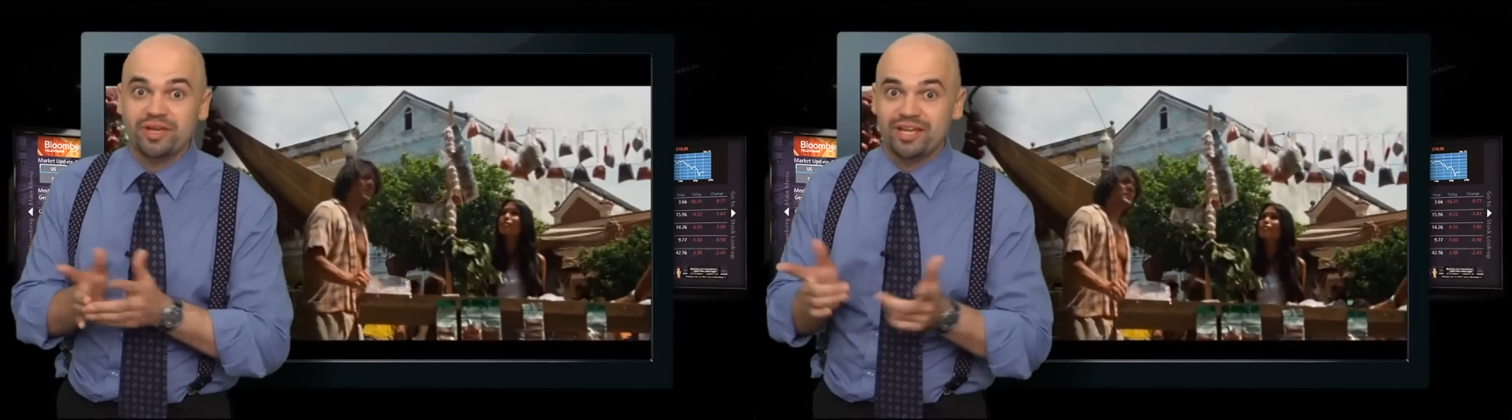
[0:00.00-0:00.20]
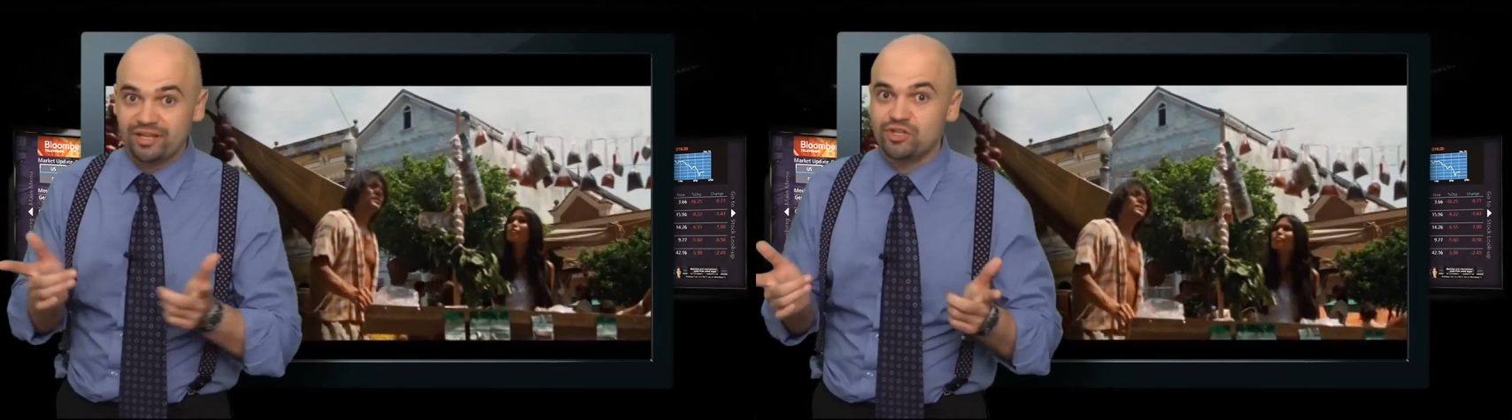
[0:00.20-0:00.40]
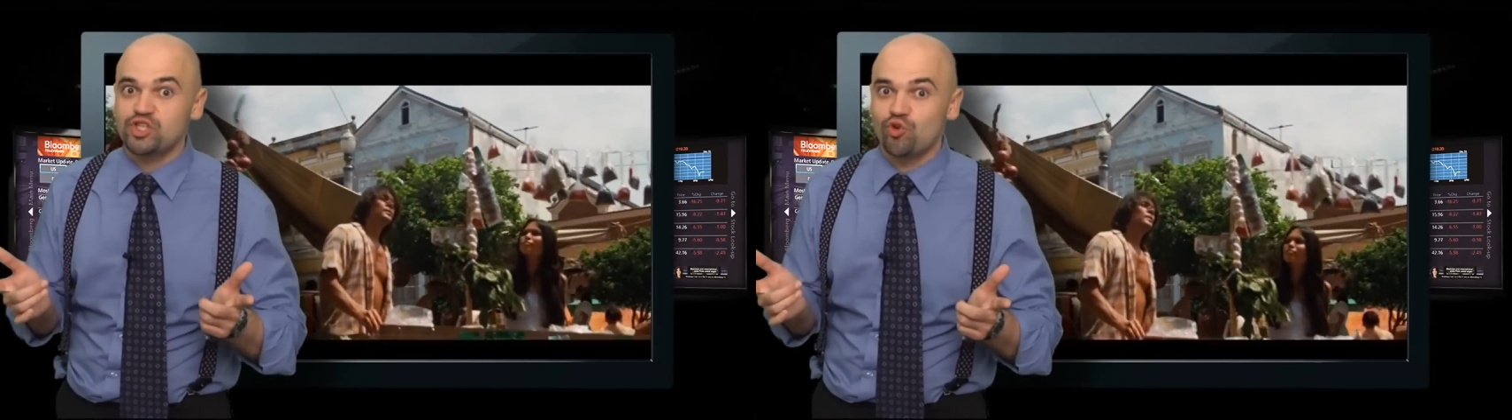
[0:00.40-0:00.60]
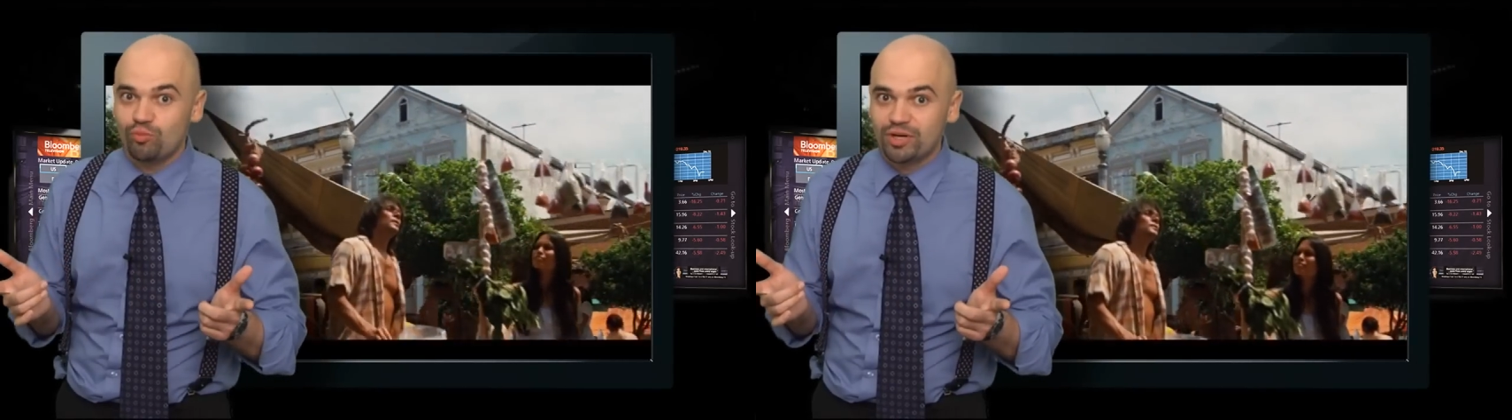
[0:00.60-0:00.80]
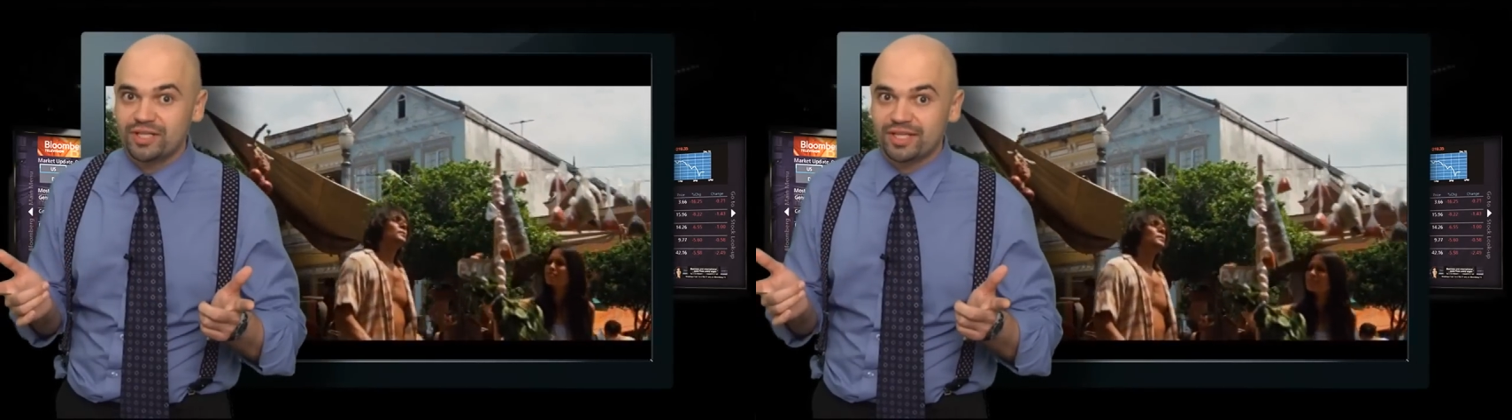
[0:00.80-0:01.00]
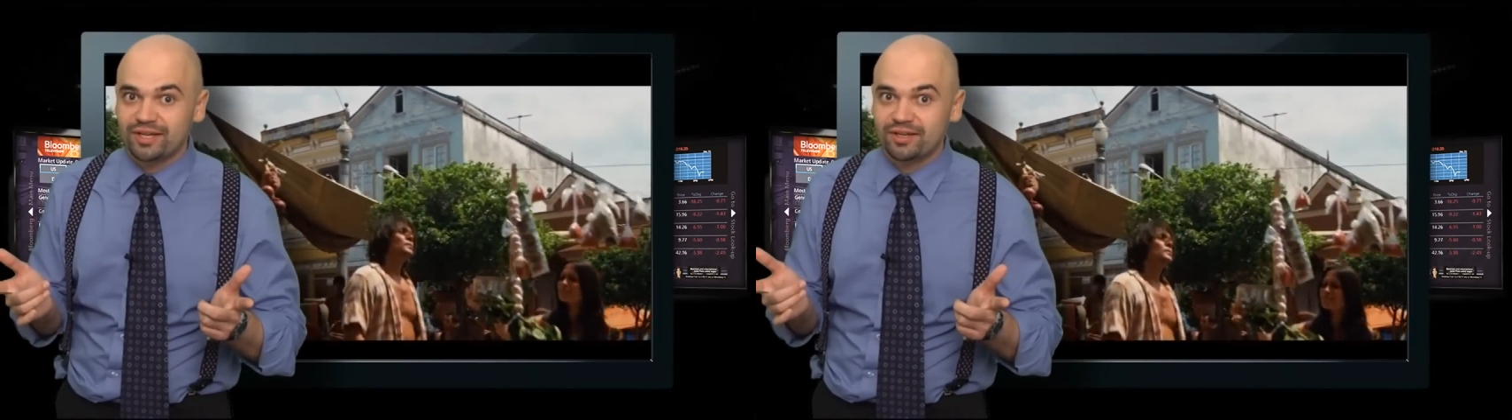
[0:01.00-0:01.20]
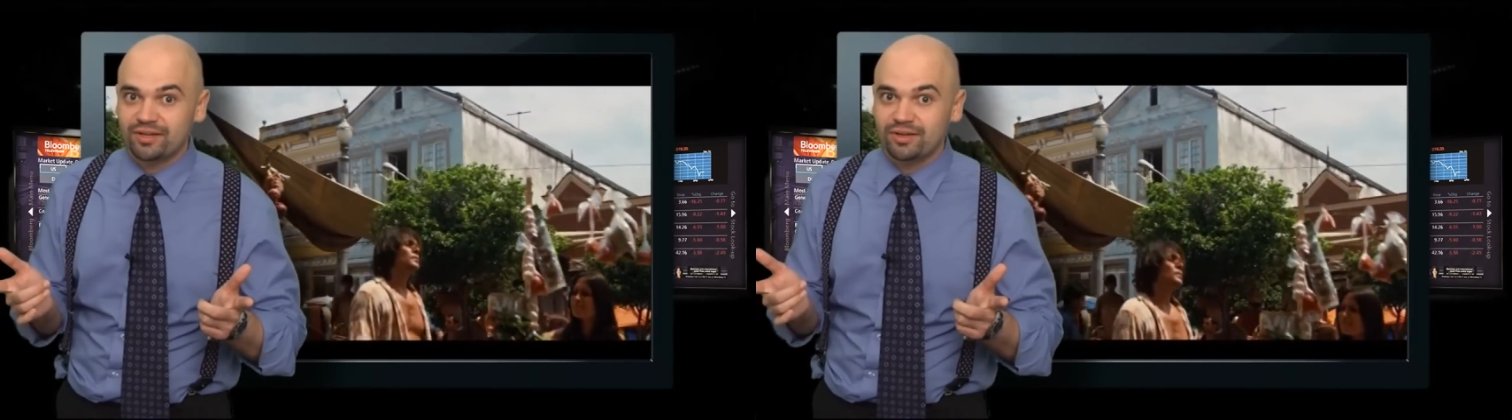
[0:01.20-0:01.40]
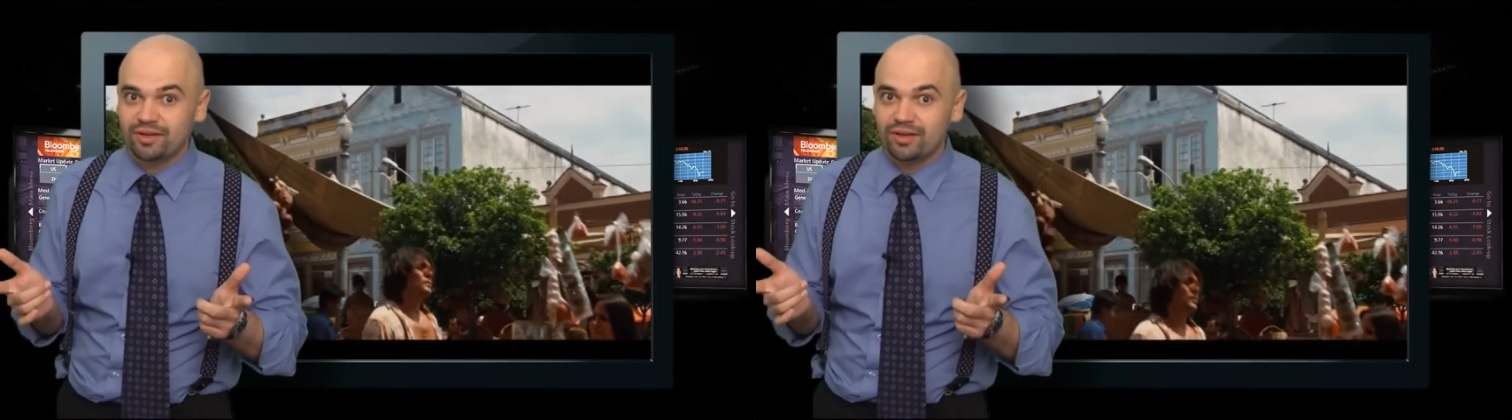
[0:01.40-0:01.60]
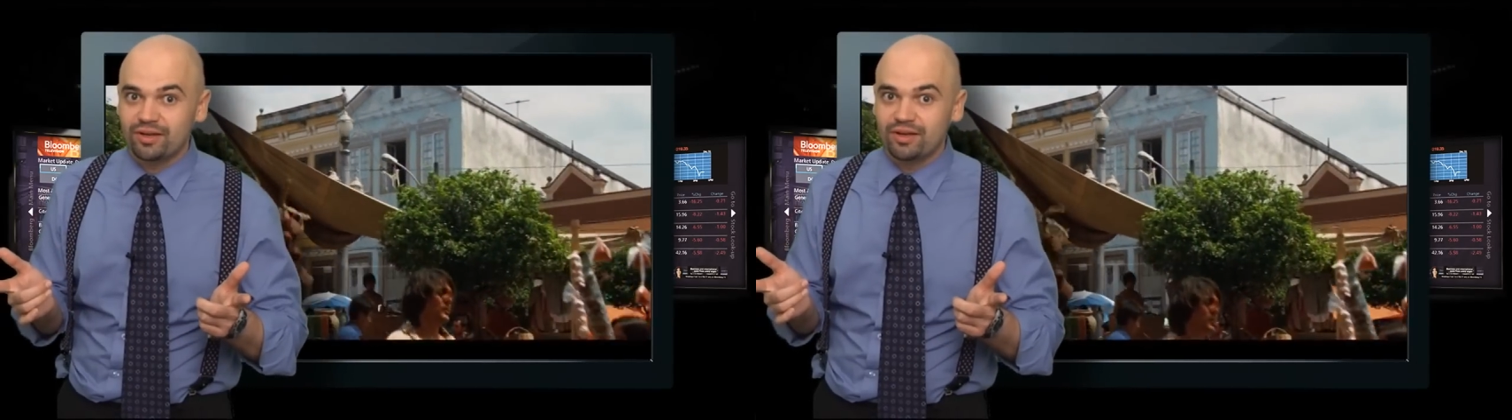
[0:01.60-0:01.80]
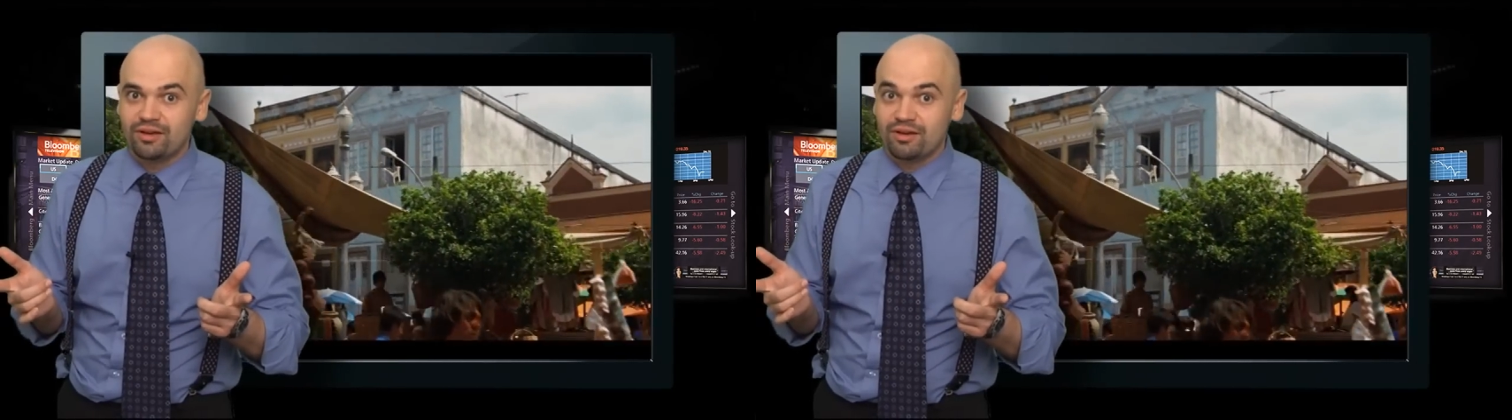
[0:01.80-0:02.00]
или вещевом рынке?
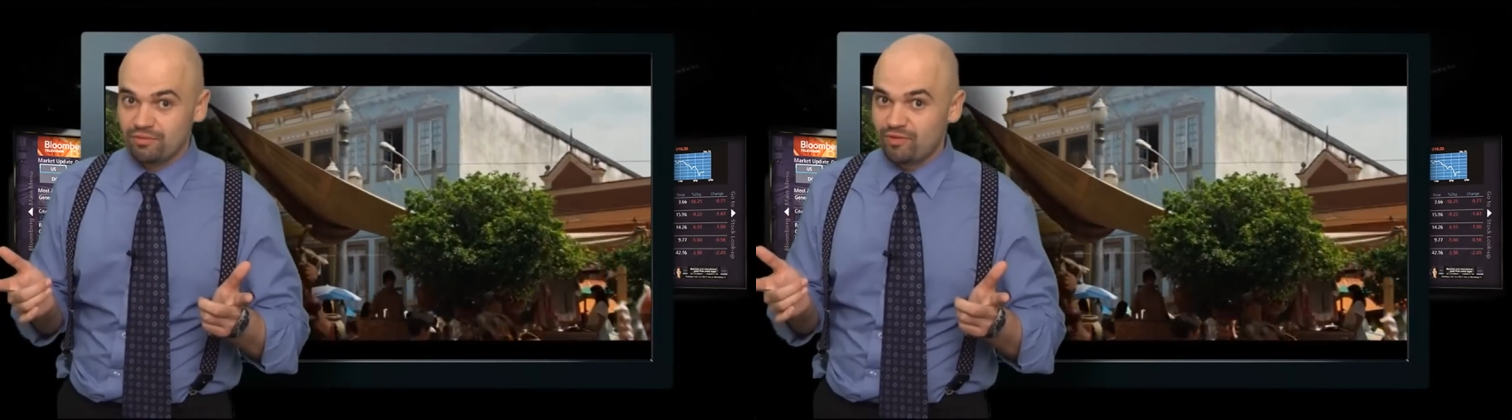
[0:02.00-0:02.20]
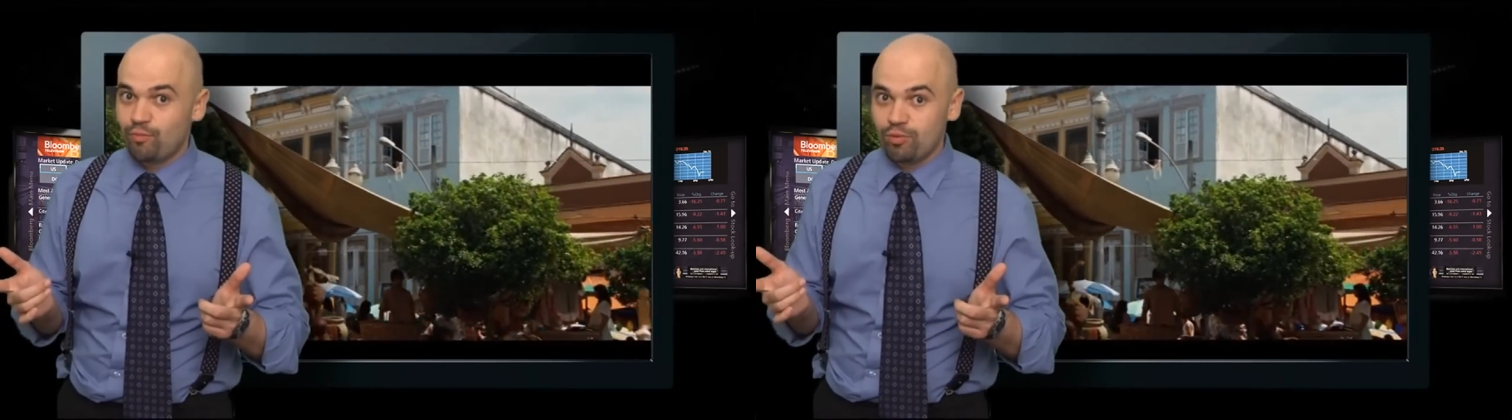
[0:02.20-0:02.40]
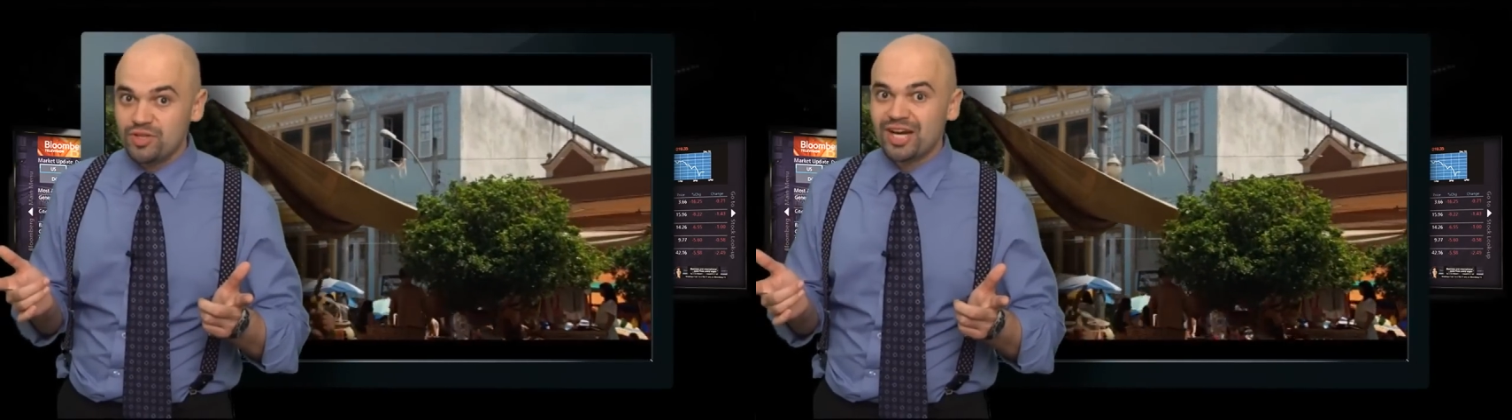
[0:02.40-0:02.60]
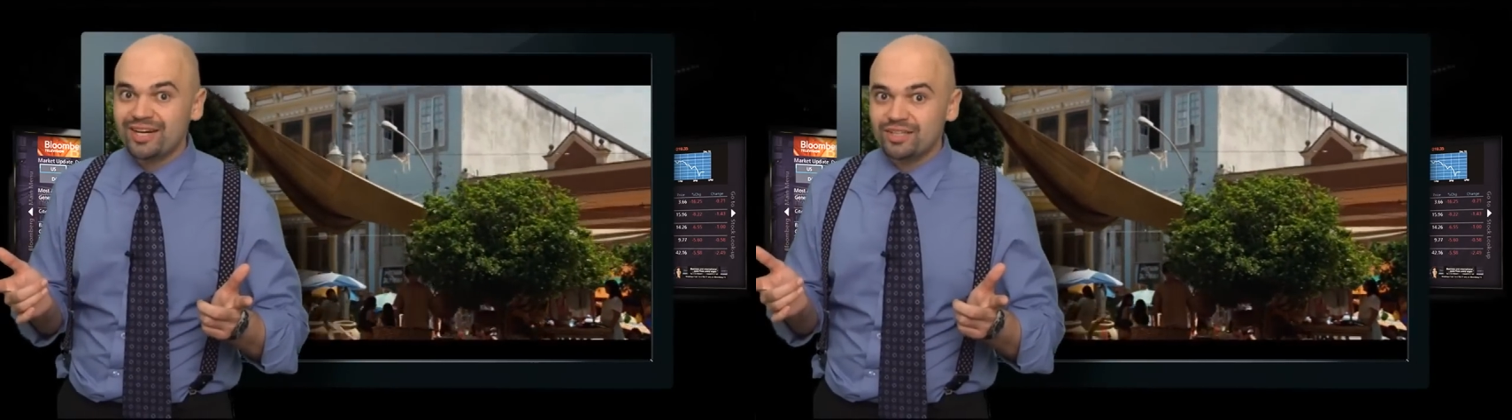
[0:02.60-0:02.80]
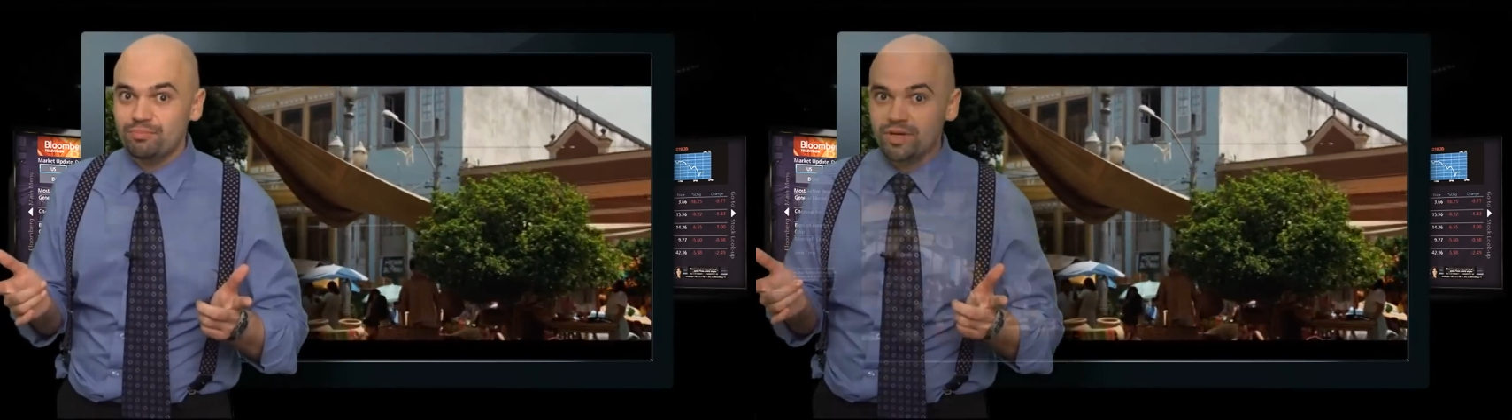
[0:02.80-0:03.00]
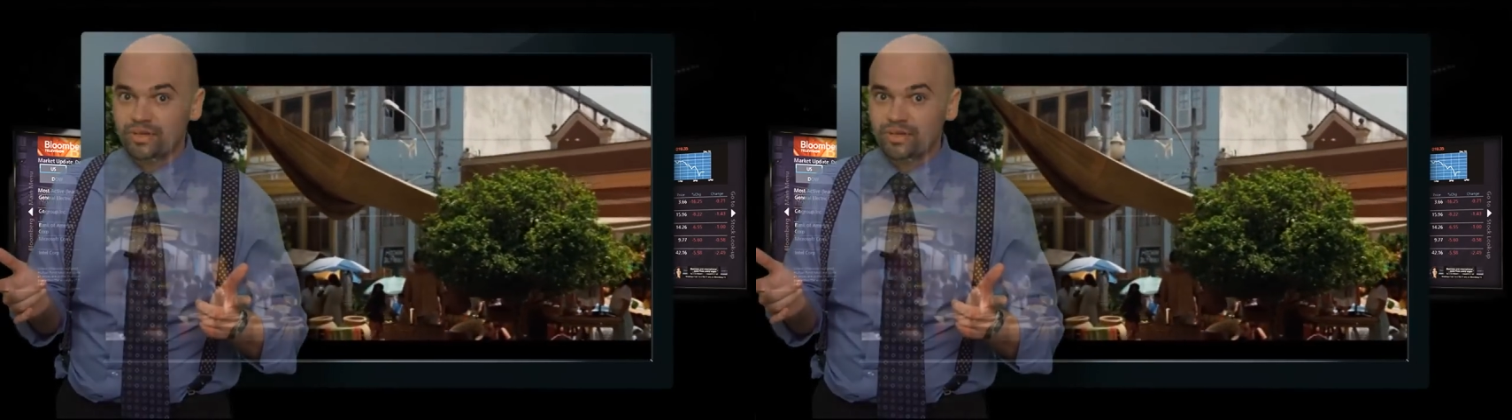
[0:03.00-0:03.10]
Вы помните, как это было?